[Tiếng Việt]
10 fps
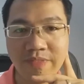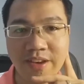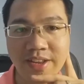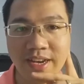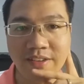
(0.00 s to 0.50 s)

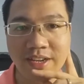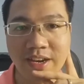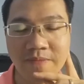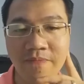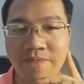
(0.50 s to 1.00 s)
ờ, ni khao ni
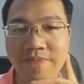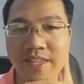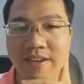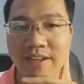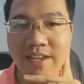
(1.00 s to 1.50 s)
khao
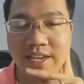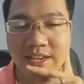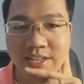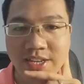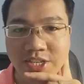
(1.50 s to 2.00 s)
rồi
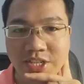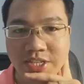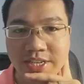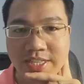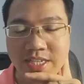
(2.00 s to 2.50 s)
ni
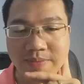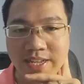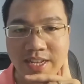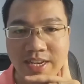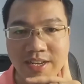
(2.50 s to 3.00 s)
sân trí tổng
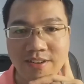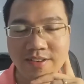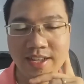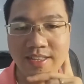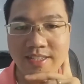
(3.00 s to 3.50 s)
yan là ok